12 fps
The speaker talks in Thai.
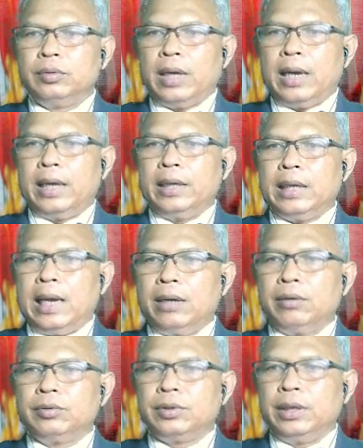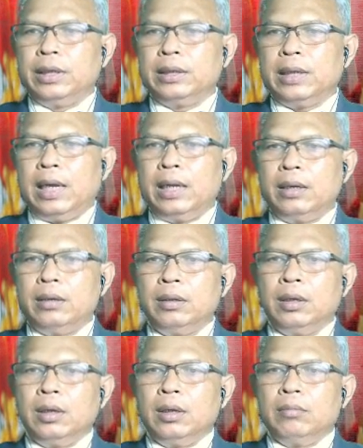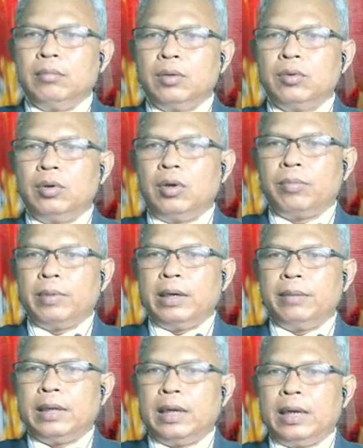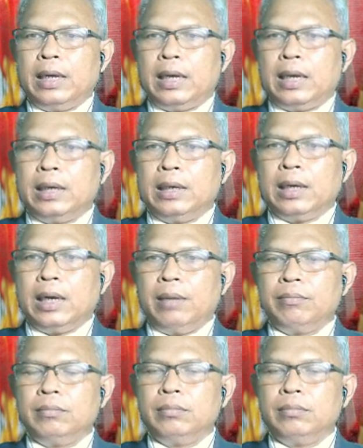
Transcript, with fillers: d i e out in Thailand เมื่อคุณออกไปรับประทานอาหารนะครับ